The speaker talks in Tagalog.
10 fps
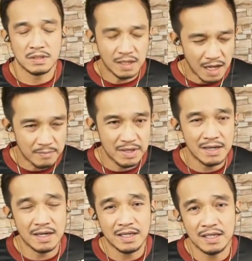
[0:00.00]
Grabe ang
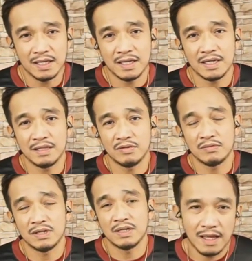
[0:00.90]
kahihiyan
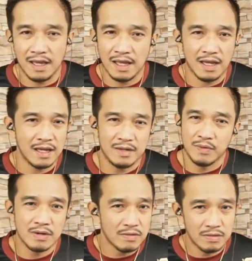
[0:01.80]
nitong, eh,
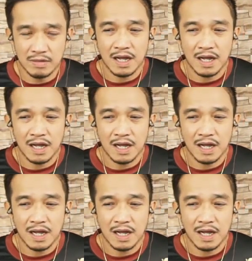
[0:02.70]
ewan ko.